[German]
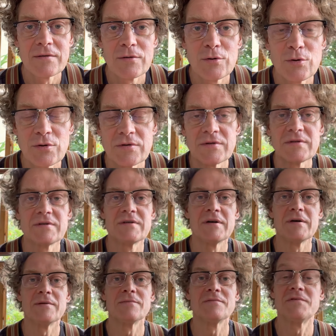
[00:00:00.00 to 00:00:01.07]
und
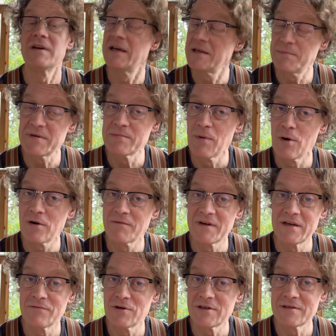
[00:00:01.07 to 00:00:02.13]
ähm, vielleicht bis morgen, wenn
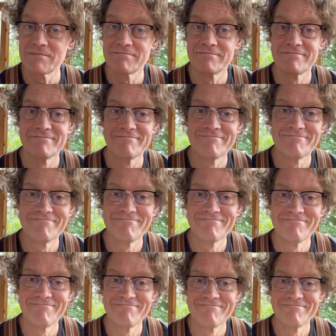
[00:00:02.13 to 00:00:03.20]
ihr wollt.
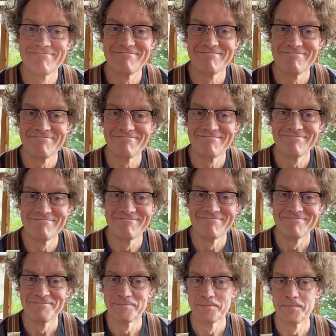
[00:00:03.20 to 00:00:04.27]

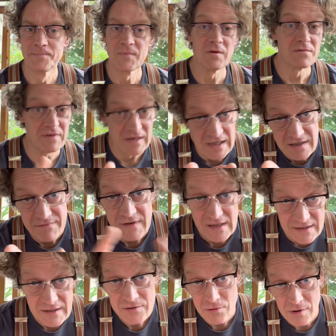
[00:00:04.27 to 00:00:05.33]
Wenn ich will,
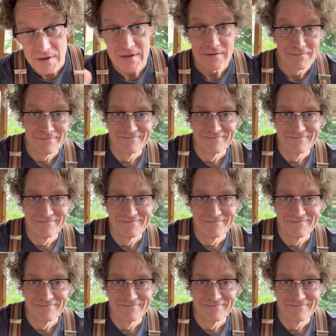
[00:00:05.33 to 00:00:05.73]
natürlich.